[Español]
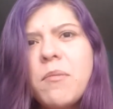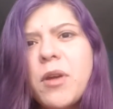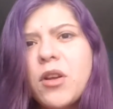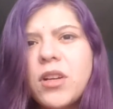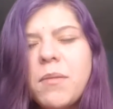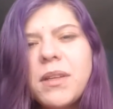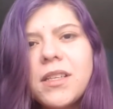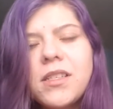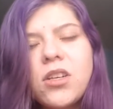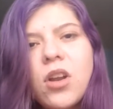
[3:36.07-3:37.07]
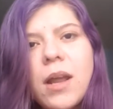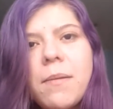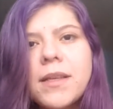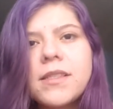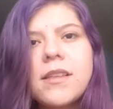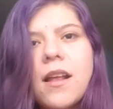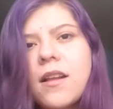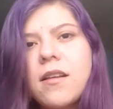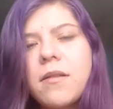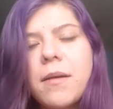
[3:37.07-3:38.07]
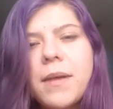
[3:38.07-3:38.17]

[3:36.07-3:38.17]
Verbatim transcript: pero realmente si no la vas a